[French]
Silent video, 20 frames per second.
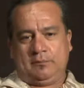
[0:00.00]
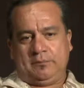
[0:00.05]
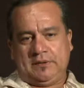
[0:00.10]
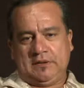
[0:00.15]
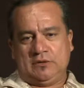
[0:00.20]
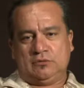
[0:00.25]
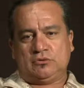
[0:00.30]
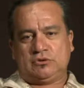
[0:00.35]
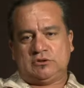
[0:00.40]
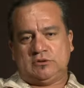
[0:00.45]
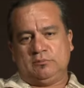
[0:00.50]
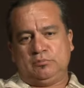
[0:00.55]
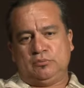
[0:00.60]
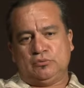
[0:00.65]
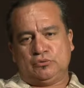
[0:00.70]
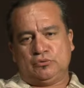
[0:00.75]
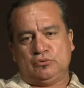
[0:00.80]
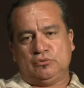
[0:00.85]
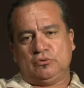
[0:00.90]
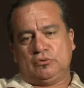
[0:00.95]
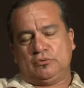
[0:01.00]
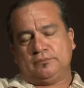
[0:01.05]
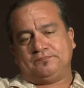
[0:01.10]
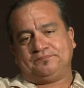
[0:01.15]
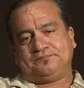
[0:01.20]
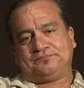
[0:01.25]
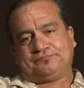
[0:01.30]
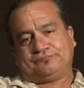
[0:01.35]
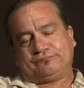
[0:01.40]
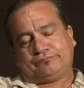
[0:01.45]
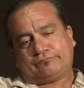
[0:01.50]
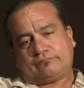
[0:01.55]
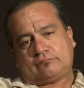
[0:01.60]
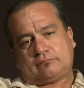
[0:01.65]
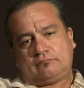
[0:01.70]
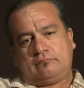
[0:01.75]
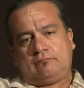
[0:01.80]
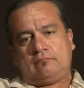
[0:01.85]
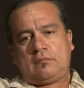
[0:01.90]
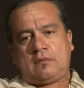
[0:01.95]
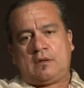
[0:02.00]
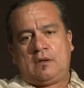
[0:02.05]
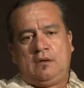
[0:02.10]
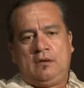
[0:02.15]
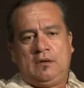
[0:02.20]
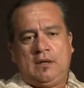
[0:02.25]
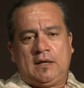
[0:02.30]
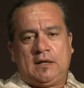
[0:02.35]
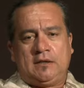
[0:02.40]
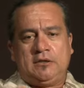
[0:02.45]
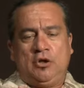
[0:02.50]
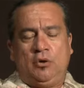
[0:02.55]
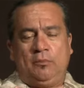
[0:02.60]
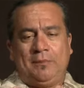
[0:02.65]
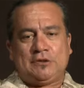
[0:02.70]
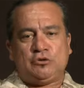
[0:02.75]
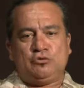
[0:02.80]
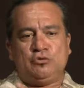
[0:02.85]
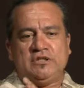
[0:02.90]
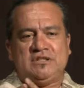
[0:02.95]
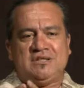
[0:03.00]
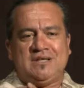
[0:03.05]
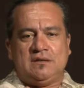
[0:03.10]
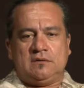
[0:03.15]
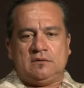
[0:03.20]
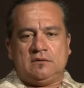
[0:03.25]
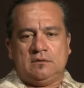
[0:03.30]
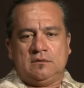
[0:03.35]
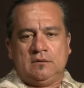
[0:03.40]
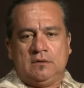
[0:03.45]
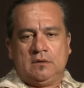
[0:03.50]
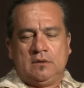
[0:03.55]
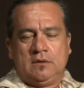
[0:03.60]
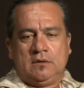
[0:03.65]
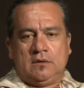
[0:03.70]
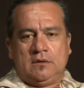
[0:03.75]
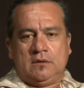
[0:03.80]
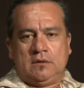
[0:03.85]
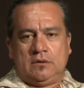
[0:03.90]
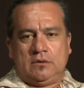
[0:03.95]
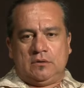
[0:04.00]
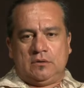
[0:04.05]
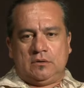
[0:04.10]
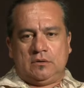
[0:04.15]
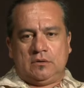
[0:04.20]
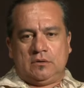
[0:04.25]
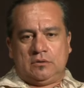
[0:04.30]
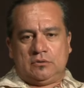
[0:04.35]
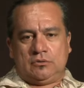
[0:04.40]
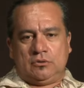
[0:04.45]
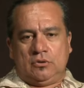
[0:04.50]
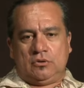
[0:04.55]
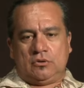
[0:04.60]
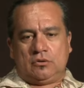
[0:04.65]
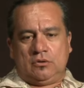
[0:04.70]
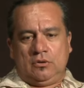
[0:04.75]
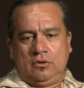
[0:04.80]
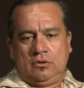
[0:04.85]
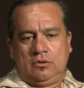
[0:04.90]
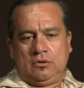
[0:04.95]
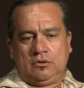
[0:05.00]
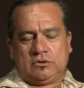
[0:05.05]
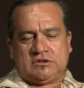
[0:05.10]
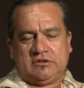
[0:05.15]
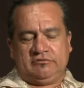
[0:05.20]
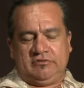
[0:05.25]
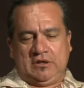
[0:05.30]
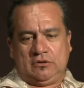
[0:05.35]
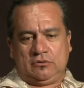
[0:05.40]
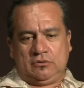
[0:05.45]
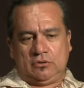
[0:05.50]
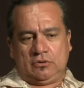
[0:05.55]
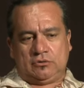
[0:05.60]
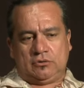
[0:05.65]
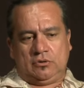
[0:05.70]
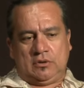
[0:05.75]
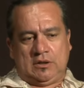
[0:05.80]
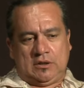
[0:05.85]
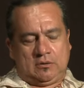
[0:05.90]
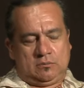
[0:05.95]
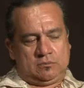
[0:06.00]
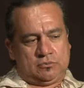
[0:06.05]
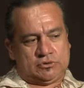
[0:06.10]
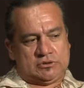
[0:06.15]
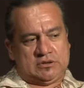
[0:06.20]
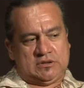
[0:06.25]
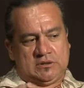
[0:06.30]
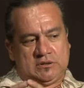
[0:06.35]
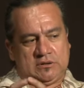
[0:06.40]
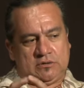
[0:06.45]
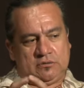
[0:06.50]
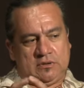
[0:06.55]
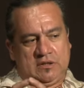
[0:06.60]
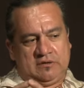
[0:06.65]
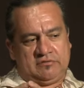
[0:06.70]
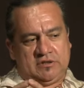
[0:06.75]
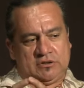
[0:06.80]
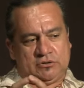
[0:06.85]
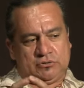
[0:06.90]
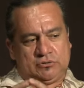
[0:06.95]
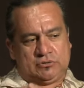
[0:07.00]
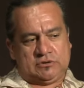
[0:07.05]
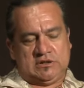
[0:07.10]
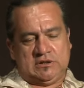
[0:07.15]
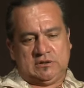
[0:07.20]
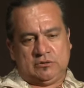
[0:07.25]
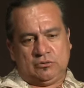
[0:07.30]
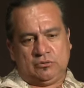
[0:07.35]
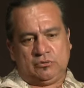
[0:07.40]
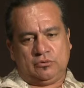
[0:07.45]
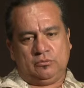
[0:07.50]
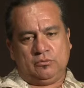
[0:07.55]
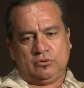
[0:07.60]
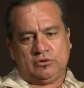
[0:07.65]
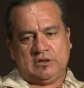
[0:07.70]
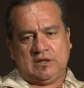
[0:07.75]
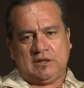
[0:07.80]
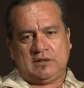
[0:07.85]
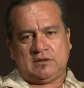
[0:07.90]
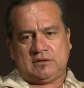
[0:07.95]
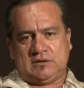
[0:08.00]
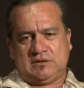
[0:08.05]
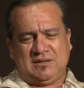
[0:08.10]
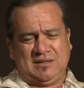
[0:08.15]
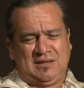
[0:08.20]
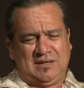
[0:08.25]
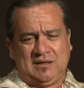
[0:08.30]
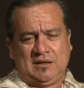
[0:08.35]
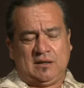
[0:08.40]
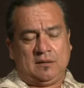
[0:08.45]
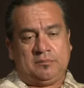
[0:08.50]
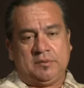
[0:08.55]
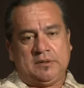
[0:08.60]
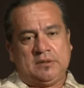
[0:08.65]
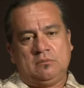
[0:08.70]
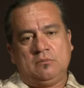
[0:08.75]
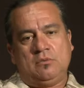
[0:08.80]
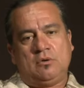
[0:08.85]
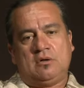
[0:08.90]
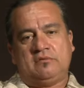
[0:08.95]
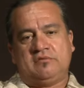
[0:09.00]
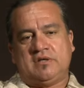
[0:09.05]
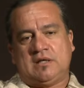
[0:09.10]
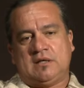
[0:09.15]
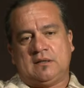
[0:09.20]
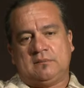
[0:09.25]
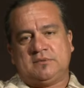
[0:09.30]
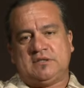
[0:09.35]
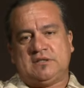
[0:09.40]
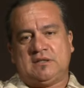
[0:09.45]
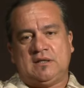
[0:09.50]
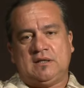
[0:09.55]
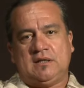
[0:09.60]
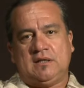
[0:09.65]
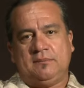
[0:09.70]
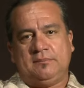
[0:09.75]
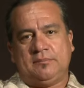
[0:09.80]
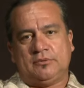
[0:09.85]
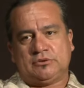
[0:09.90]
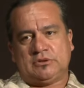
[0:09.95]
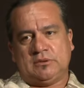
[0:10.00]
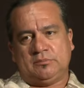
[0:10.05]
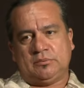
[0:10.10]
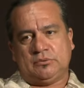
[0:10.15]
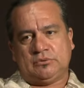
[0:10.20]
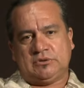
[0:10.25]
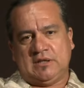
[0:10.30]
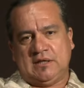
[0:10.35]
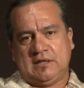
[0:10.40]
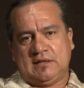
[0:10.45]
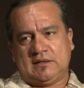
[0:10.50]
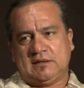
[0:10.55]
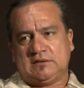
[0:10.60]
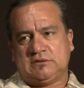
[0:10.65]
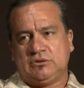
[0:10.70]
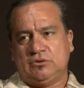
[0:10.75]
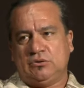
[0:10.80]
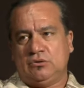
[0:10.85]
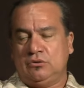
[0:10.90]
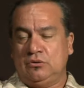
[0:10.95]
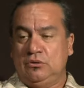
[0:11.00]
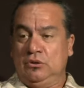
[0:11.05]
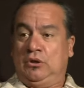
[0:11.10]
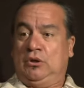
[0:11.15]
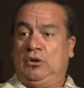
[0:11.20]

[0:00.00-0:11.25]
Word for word: a pris aussi plus de. a gagné en maturité. Euh, donc, oh, c'est vrai que quand on a commencé euh, avec juste les documentaires, très rapidement avec la petite équipe, on s'est posé la question